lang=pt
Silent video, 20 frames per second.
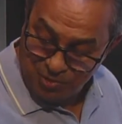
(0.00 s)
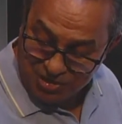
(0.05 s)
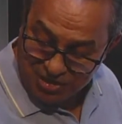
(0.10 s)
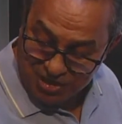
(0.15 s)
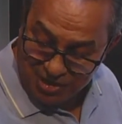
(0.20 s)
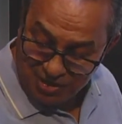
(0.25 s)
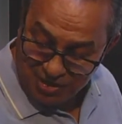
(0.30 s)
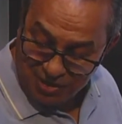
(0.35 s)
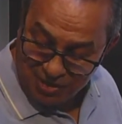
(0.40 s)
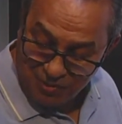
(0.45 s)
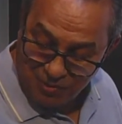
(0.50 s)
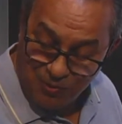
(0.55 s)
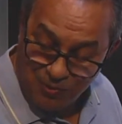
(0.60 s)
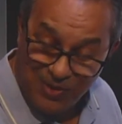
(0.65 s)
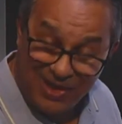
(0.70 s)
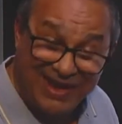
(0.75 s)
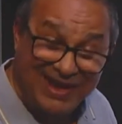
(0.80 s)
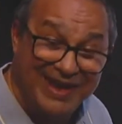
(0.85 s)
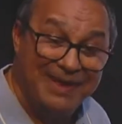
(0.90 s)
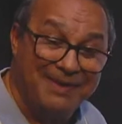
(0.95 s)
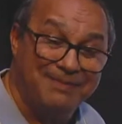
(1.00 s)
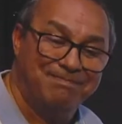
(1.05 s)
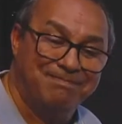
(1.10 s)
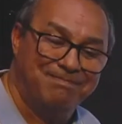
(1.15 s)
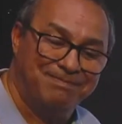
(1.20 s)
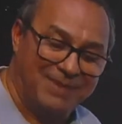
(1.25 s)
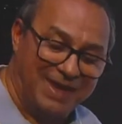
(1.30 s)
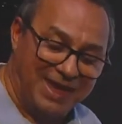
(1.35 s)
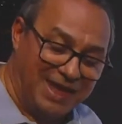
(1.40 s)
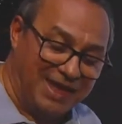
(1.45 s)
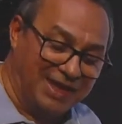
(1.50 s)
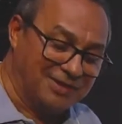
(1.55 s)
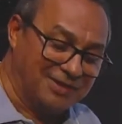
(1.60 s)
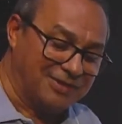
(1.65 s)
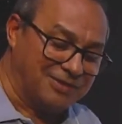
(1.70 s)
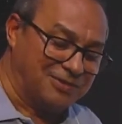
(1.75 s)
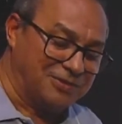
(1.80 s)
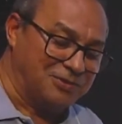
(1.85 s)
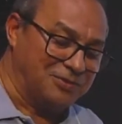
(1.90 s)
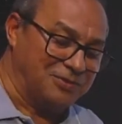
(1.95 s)
Porque o
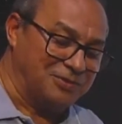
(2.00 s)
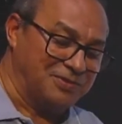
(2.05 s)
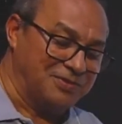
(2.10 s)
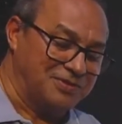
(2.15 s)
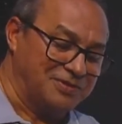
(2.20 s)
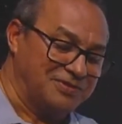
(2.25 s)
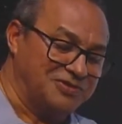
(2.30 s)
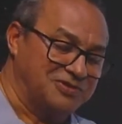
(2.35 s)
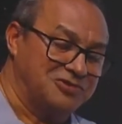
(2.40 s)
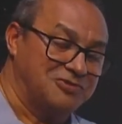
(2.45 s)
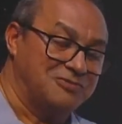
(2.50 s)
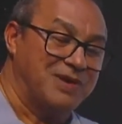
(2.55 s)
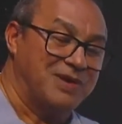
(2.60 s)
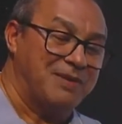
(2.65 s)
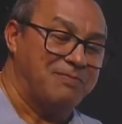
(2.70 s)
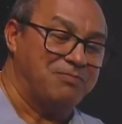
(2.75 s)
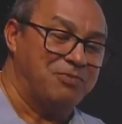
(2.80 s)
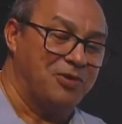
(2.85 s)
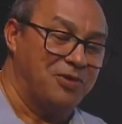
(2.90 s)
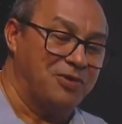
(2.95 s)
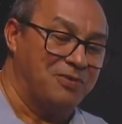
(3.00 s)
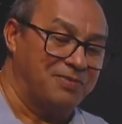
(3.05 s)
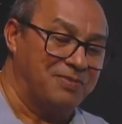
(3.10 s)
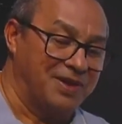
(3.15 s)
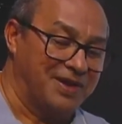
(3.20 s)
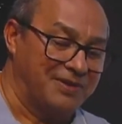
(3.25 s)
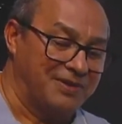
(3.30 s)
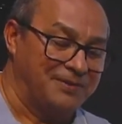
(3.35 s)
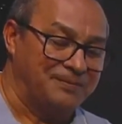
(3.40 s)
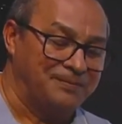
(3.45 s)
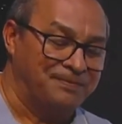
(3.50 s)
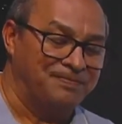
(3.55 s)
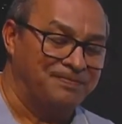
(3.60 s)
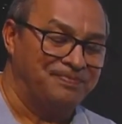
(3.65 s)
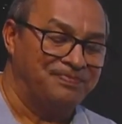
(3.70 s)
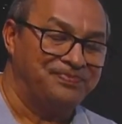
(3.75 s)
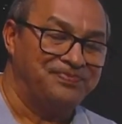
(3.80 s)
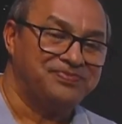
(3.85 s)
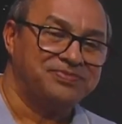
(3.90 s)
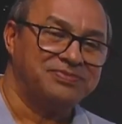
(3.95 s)
elemento de uma bomba,
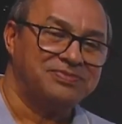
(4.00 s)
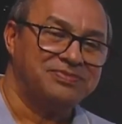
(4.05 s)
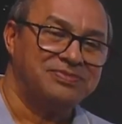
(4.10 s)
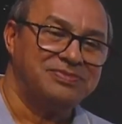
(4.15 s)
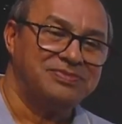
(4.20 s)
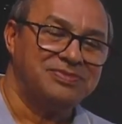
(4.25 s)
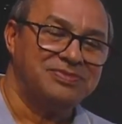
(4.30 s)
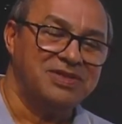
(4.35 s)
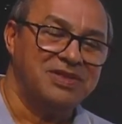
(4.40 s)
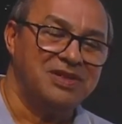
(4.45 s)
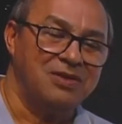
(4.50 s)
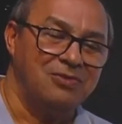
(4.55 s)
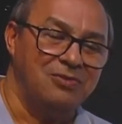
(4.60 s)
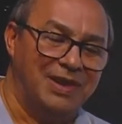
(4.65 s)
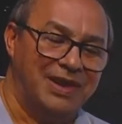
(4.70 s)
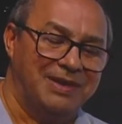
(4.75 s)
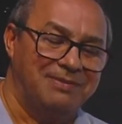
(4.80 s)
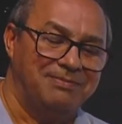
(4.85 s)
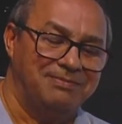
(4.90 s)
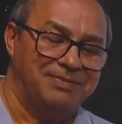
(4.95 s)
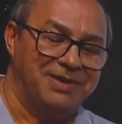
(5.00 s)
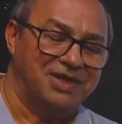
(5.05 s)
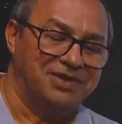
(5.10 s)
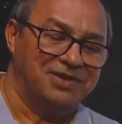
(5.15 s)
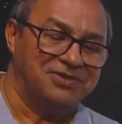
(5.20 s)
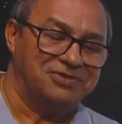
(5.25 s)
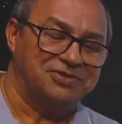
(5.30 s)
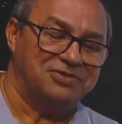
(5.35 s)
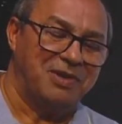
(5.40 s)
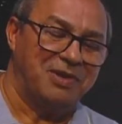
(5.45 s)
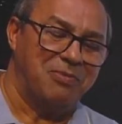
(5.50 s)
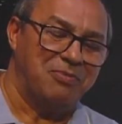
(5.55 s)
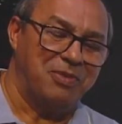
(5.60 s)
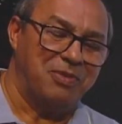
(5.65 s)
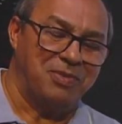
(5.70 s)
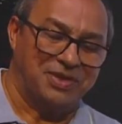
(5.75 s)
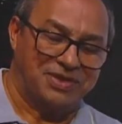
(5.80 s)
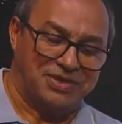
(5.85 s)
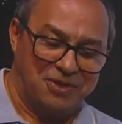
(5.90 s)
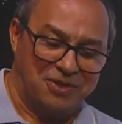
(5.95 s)
o elemento de uma
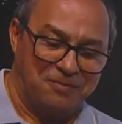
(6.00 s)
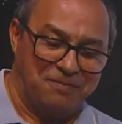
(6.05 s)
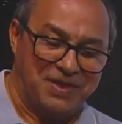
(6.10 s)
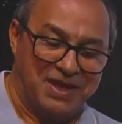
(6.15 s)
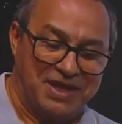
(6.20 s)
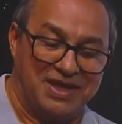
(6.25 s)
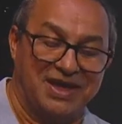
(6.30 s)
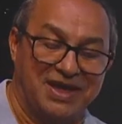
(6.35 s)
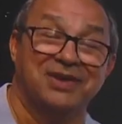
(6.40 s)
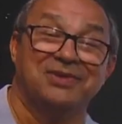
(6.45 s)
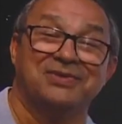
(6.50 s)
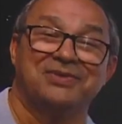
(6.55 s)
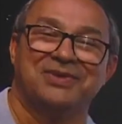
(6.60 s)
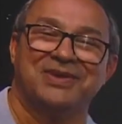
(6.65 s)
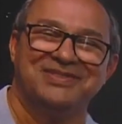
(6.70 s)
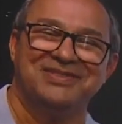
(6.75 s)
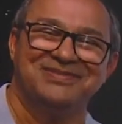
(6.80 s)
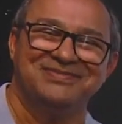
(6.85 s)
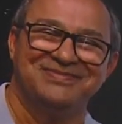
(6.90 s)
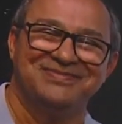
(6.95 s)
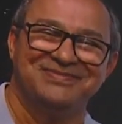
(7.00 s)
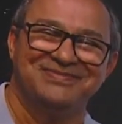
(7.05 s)
bomba tão pequeno, né?